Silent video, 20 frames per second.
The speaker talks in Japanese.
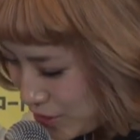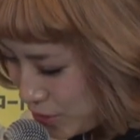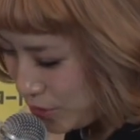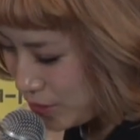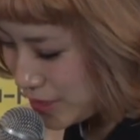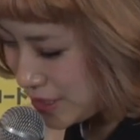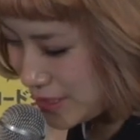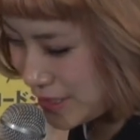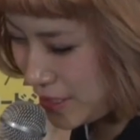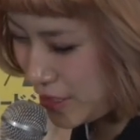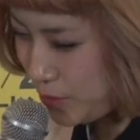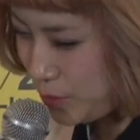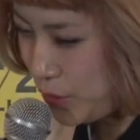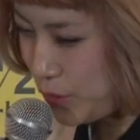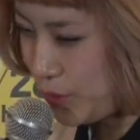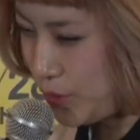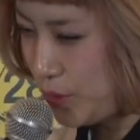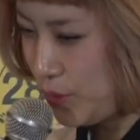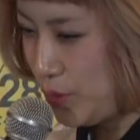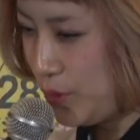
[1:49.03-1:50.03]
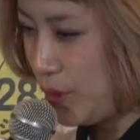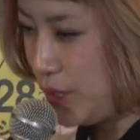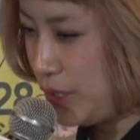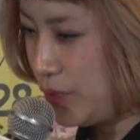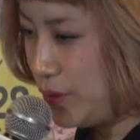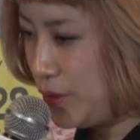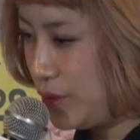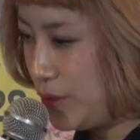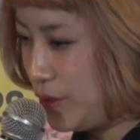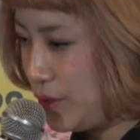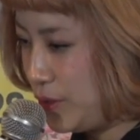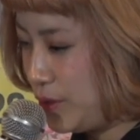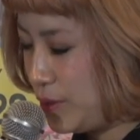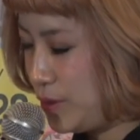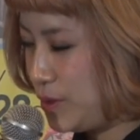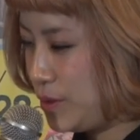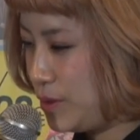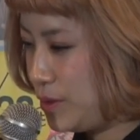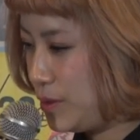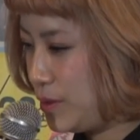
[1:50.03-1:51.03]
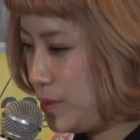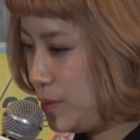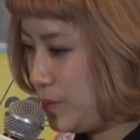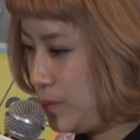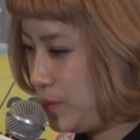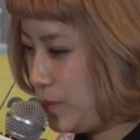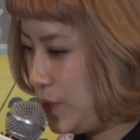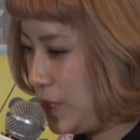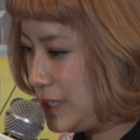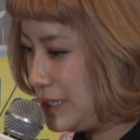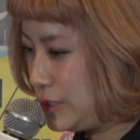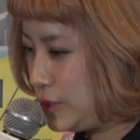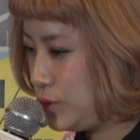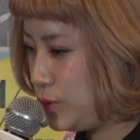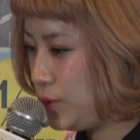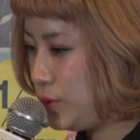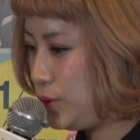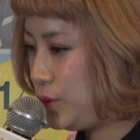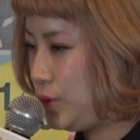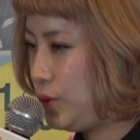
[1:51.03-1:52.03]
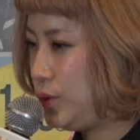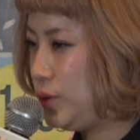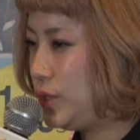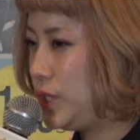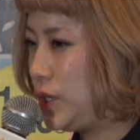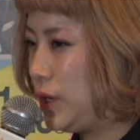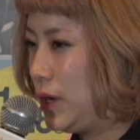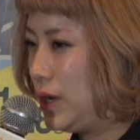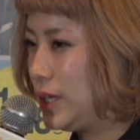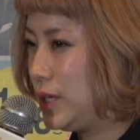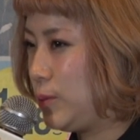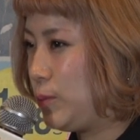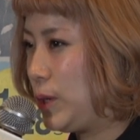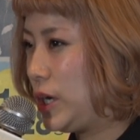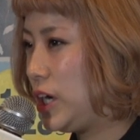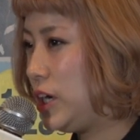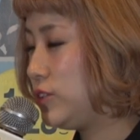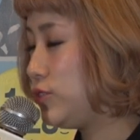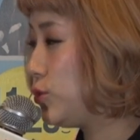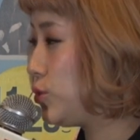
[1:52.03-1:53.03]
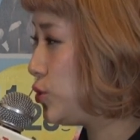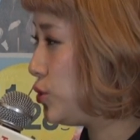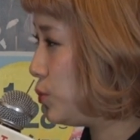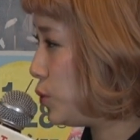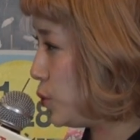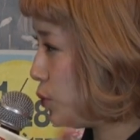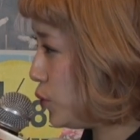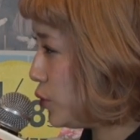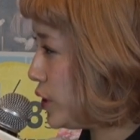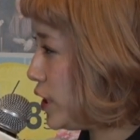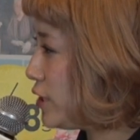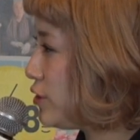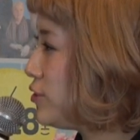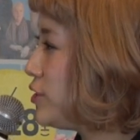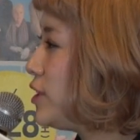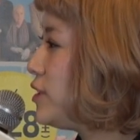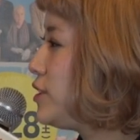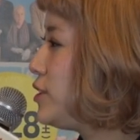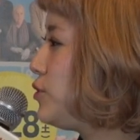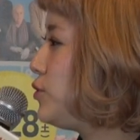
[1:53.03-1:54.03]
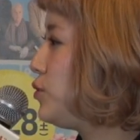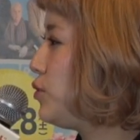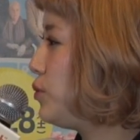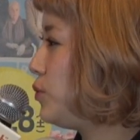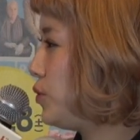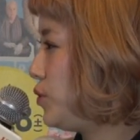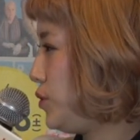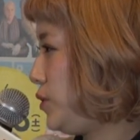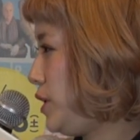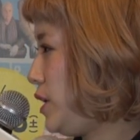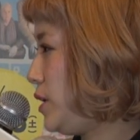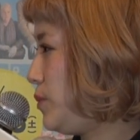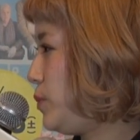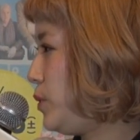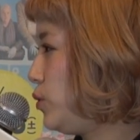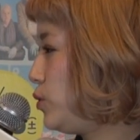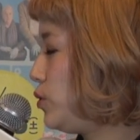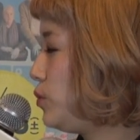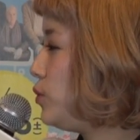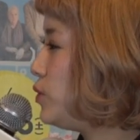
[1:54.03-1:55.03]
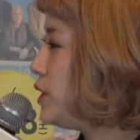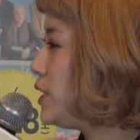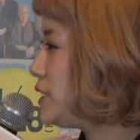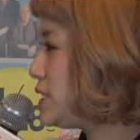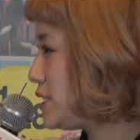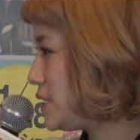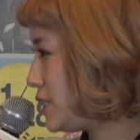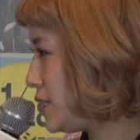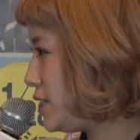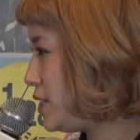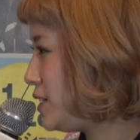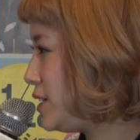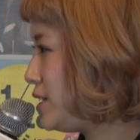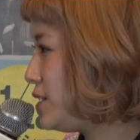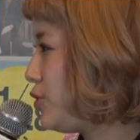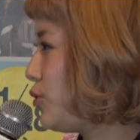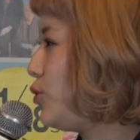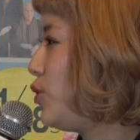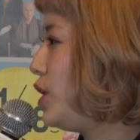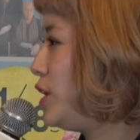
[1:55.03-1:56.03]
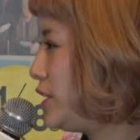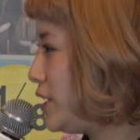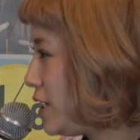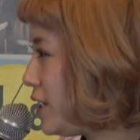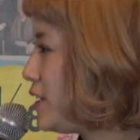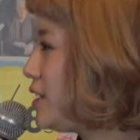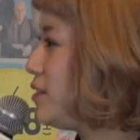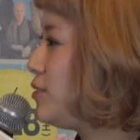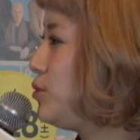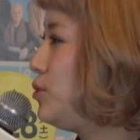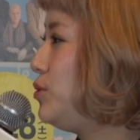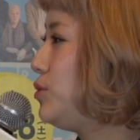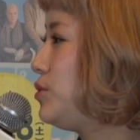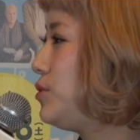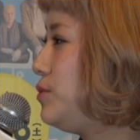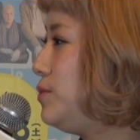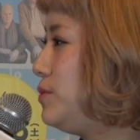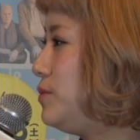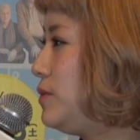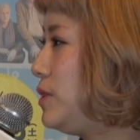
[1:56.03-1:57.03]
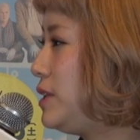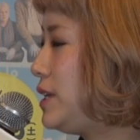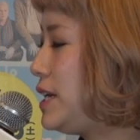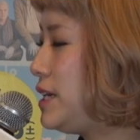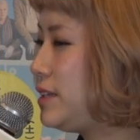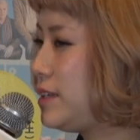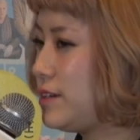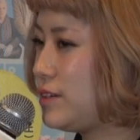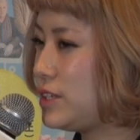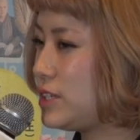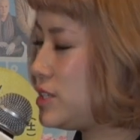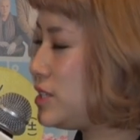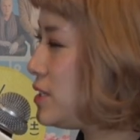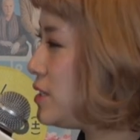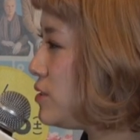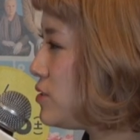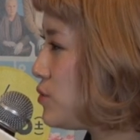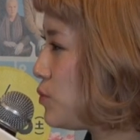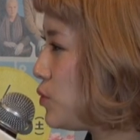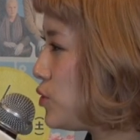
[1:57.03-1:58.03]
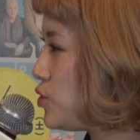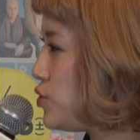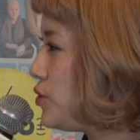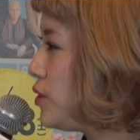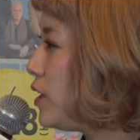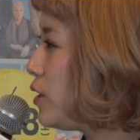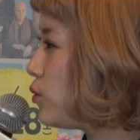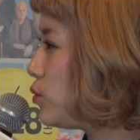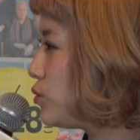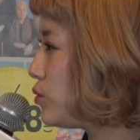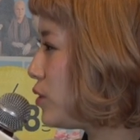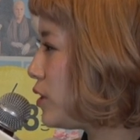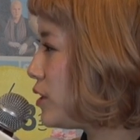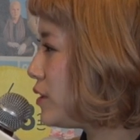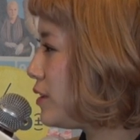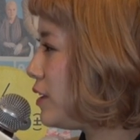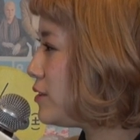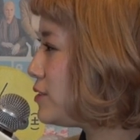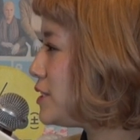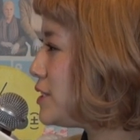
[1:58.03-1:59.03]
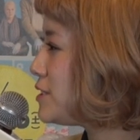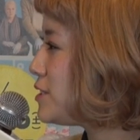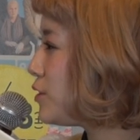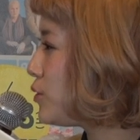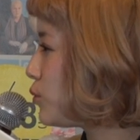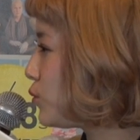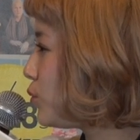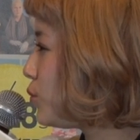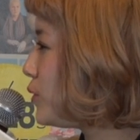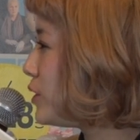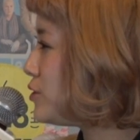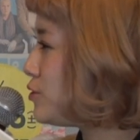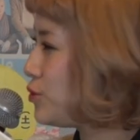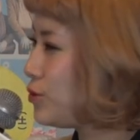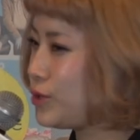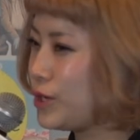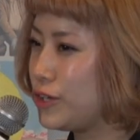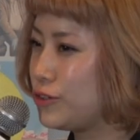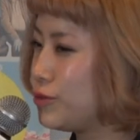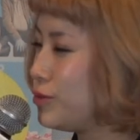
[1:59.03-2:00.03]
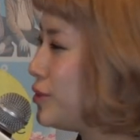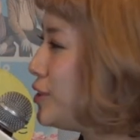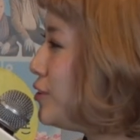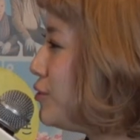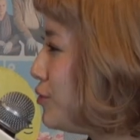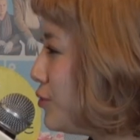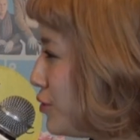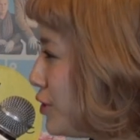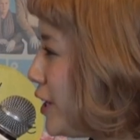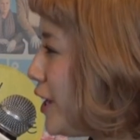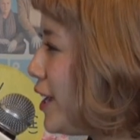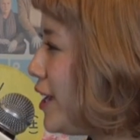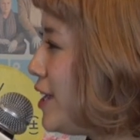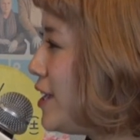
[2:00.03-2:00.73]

そうですね。でもあのー、まあその頃には、まあ、家族ももう亡くなってると思うのでやっぱお友達とかね、うん、どうまあ大体私いつも中学校とか学生時代のお友達とよく遊んでるので、